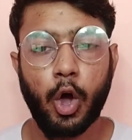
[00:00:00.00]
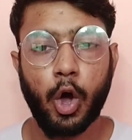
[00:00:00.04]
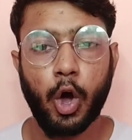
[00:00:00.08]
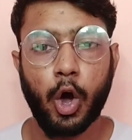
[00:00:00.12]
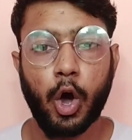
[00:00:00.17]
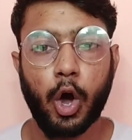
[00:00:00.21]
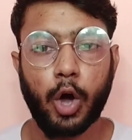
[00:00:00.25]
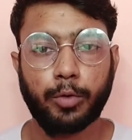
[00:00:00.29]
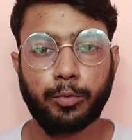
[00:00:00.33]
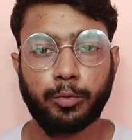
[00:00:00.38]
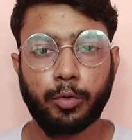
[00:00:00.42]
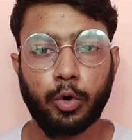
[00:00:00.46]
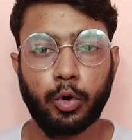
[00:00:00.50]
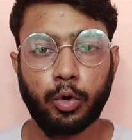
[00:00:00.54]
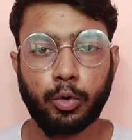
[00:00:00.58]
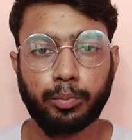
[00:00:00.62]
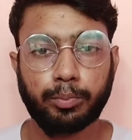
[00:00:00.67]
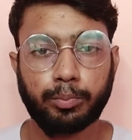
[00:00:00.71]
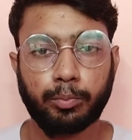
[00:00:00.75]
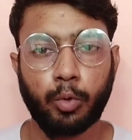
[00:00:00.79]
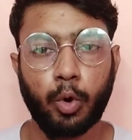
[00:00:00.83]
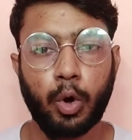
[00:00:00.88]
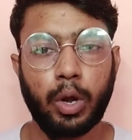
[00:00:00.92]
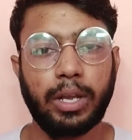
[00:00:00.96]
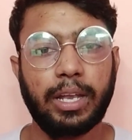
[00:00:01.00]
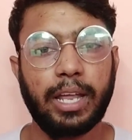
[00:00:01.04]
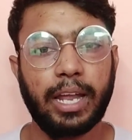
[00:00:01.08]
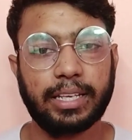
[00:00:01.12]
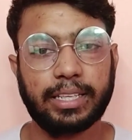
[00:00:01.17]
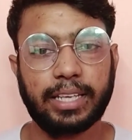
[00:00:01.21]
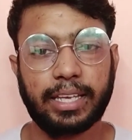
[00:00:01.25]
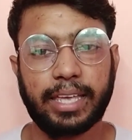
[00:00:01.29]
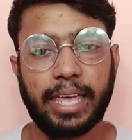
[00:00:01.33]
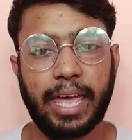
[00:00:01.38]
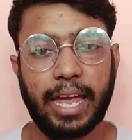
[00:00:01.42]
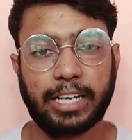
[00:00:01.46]
और वो मोहनलाल के
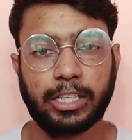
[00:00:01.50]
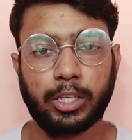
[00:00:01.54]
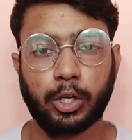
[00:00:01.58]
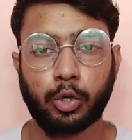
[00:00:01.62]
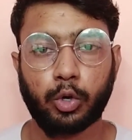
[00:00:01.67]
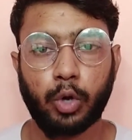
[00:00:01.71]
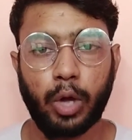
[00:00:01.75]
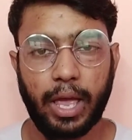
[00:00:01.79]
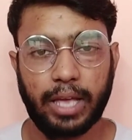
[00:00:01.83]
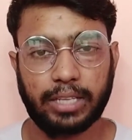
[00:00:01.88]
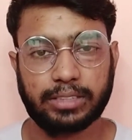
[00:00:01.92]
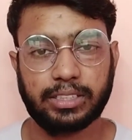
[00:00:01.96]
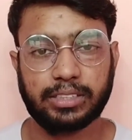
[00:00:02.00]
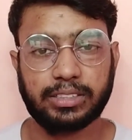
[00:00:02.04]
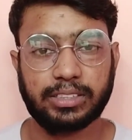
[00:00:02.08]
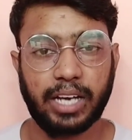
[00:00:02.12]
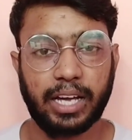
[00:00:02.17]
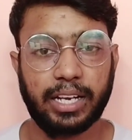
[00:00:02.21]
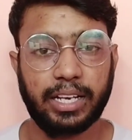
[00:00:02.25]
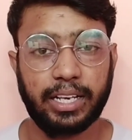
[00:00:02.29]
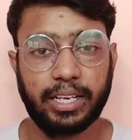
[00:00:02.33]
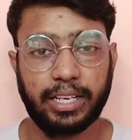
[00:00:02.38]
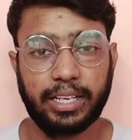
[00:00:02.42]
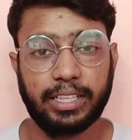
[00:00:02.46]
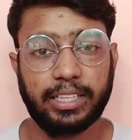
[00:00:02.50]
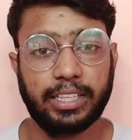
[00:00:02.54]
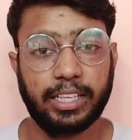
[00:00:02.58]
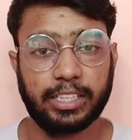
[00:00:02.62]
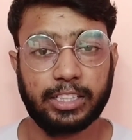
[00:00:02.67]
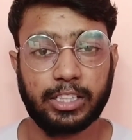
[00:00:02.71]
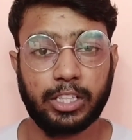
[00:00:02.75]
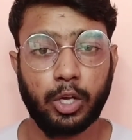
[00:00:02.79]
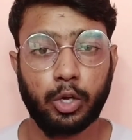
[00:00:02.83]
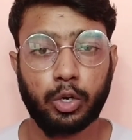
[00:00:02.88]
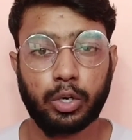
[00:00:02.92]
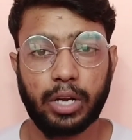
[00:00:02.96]
कैरेक्टर को ऐसे जाने नहीं
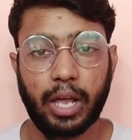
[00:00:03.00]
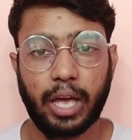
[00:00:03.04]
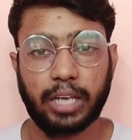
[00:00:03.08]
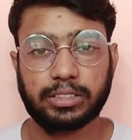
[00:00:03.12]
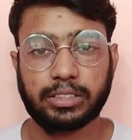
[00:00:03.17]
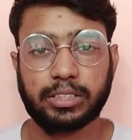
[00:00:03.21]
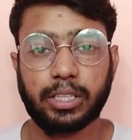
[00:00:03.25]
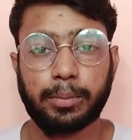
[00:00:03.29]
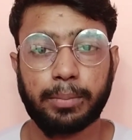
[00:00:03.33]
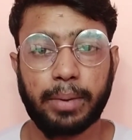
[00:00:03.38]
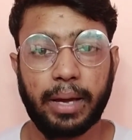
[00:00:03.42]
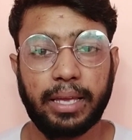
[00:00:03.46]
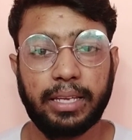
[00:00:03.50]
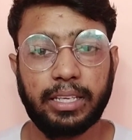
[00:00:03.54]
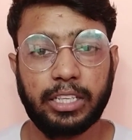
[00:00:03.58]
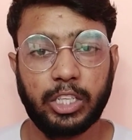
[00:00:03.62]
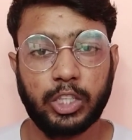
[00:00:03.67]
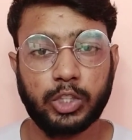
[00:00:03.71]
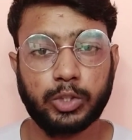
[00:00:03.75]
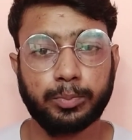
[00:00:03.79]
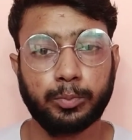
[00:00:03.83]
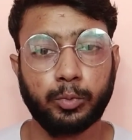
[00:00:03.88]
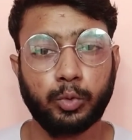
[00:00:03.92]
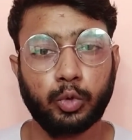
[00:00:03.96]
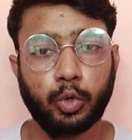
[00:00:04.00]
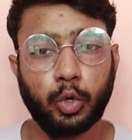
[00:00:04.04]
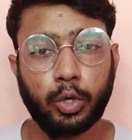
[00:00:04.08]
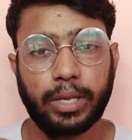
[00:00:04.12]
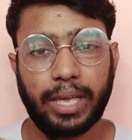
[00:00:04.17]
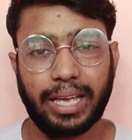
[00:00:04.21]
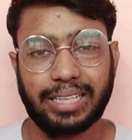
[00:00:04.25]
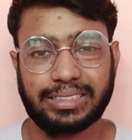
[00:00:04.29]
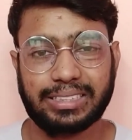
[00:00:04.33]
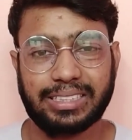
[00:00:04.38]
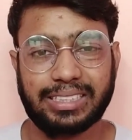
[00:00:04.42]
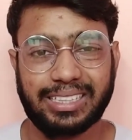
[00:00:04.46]
देते और लास्ट तक भाई इस मूवी को
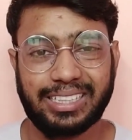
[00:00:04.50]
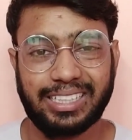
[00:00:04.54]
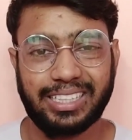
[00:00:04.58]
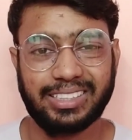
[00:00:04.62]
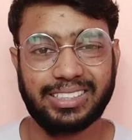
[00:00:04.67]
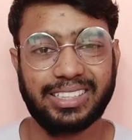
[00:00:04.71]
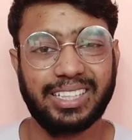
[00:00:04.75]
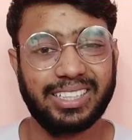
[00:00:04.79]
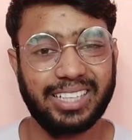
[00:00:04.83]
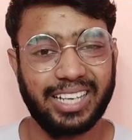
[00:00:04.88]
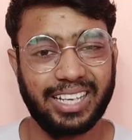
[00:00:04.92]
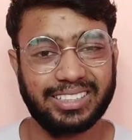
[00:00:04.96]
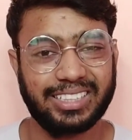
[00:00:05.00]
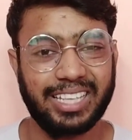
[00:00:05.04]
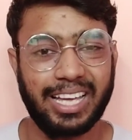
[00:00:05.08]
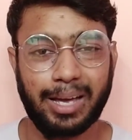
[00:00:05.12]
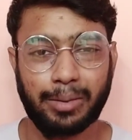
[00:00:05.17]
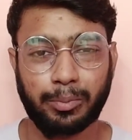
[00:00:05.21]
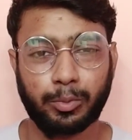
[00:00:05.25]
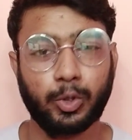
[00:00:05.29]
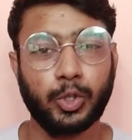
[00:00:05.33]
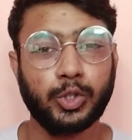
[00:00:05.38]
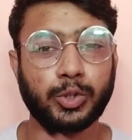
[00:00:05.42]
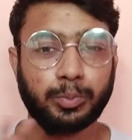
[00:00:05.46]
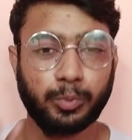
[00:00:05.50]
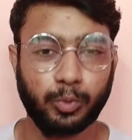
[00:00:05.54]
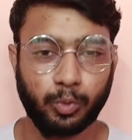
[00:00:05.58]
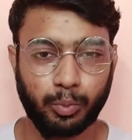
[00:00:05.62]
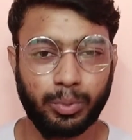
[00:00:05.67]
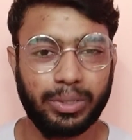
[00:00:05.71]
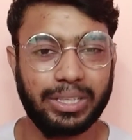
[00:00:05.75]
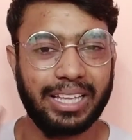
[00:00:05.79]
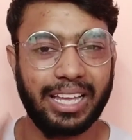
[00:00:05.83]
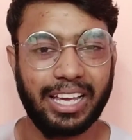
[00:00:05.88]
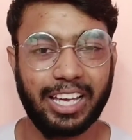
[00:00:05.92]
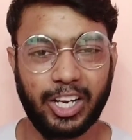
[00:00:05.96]
कैसे खींचा जाता है आपको इस मूवी में
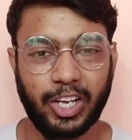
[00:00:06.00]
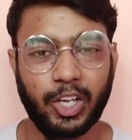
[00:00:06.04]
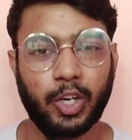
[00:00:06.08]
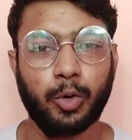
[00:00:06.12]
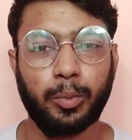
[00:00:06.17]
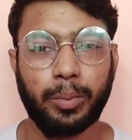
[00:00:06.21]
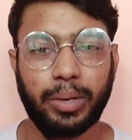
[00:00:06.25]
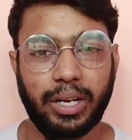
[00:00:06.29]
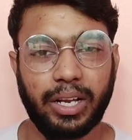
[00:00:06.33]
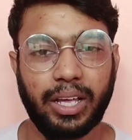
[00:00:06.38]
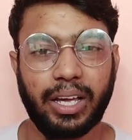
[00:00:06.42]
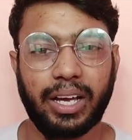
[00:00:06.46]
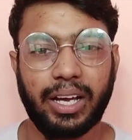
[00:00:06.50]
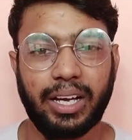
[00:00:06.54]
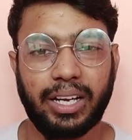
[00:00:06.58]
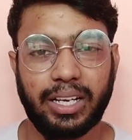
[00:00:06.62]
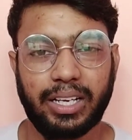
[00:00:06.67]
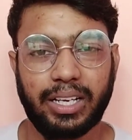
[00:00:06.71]
देखने को मिलेगा